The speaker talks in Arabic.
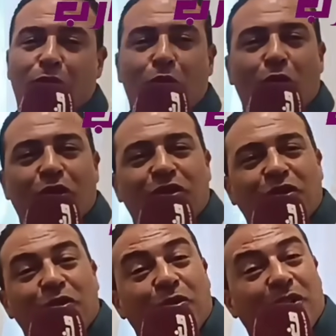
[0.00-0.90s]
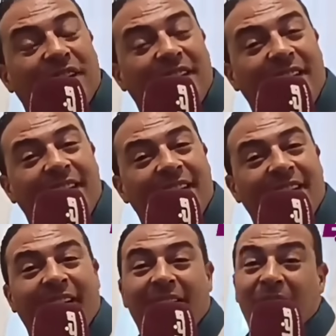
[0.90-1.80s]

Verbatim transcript: الاخت نور الدين